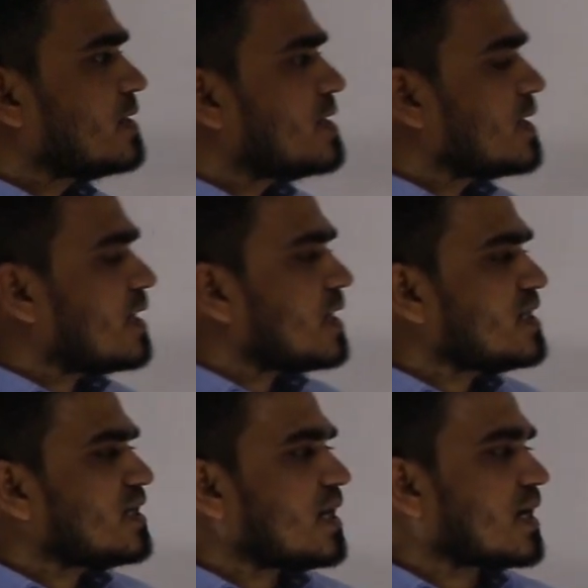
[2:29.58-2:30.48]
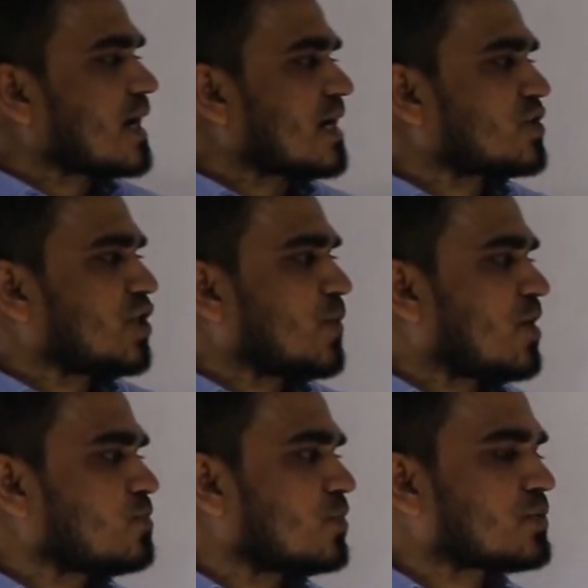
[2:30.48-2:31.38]
ডিজেল ইঞ্জিনের
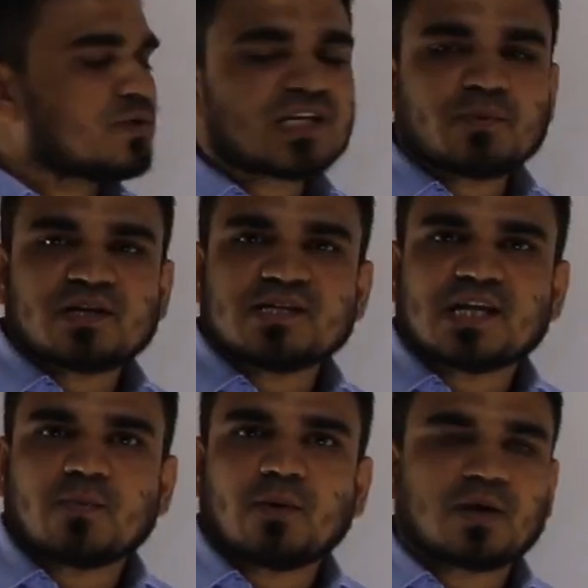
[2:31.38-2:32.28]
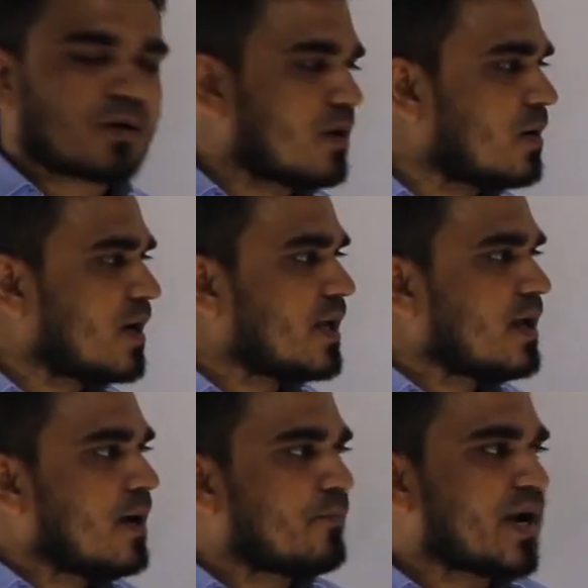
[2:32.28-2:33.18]
কার্যনির্বাহক বস্তু হিসেবে ডিজেল ব্যবহার করা হয়
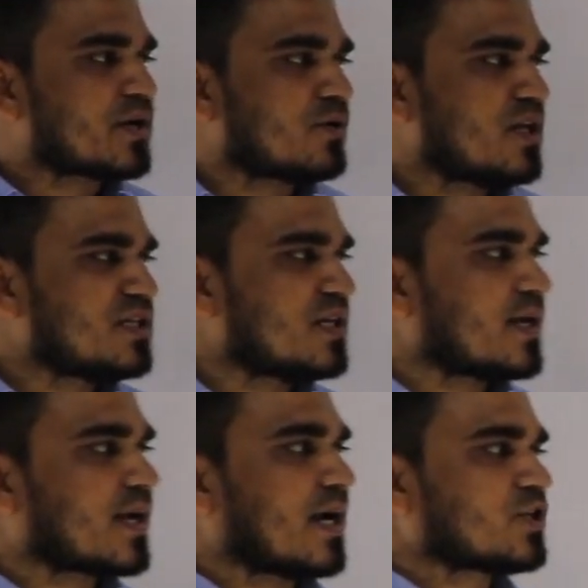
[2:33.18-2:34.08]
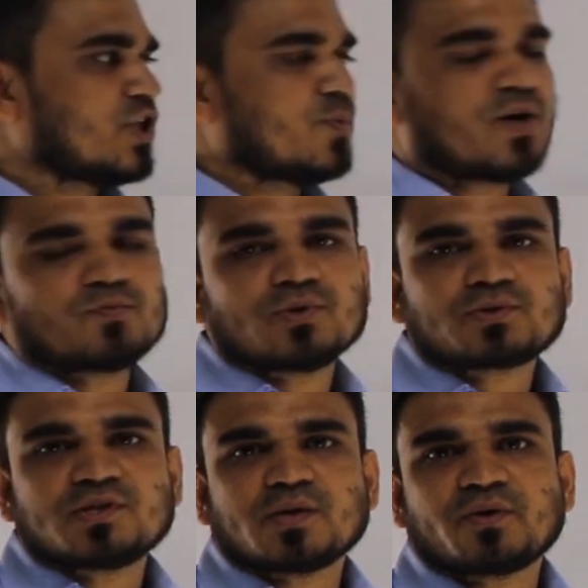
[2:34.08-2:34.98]
পেট্রোল ইঞ্জিনের কার্যনির্বাহক
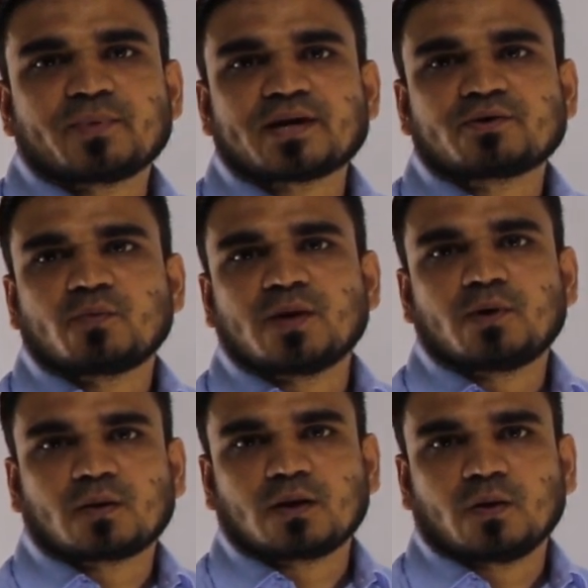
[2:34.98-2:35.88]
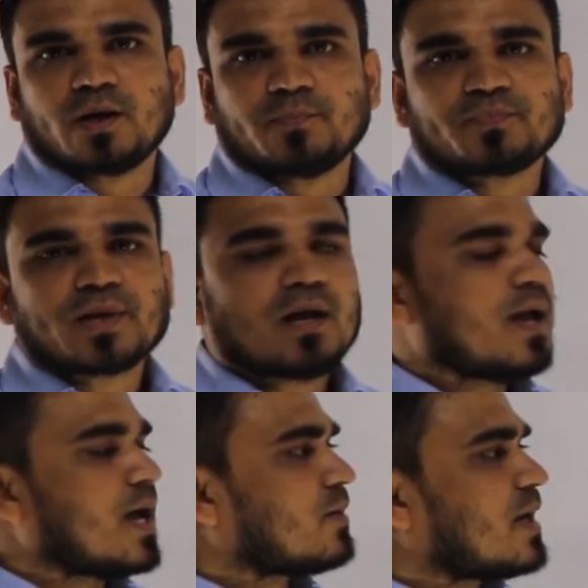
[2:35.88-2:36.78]
বস্তু হিসেবে পেট্রোল ব্যবহার করা হয়
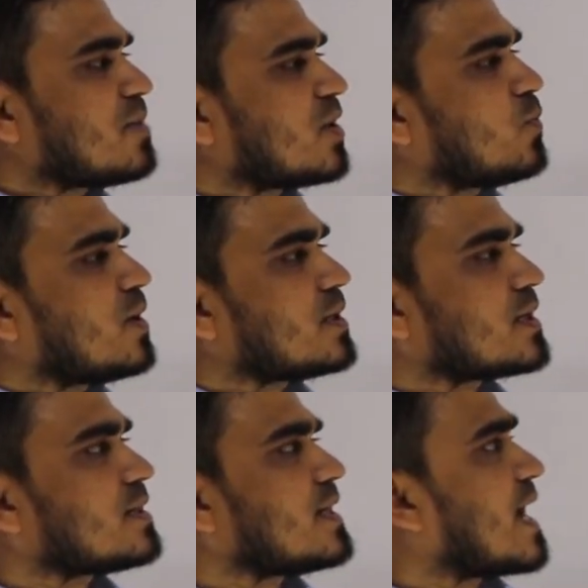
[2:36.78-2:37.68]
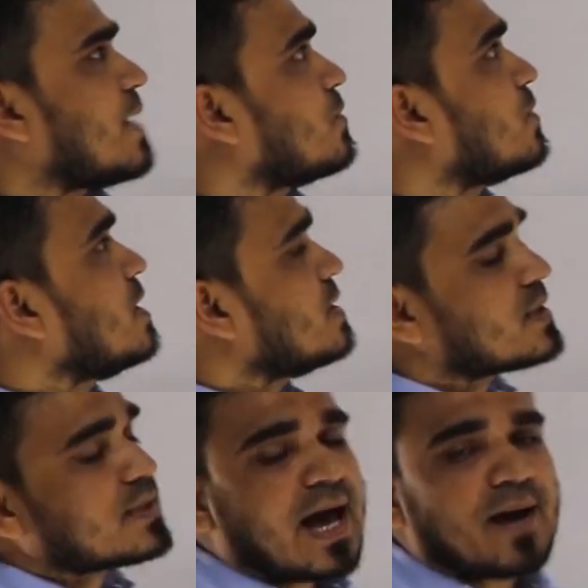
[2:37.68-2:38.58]
এখন আমরা তোমাদেরকে দেখাবো
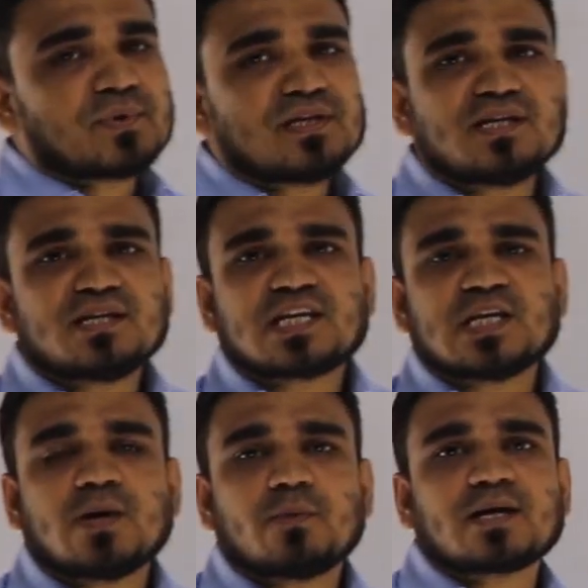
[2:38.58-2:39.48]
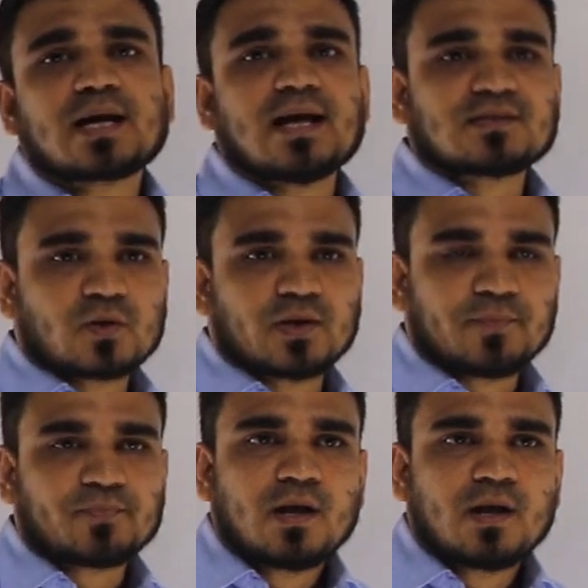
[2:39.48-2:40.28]
যে তাপ ইঞ্জিন কিভাবে কাজ করে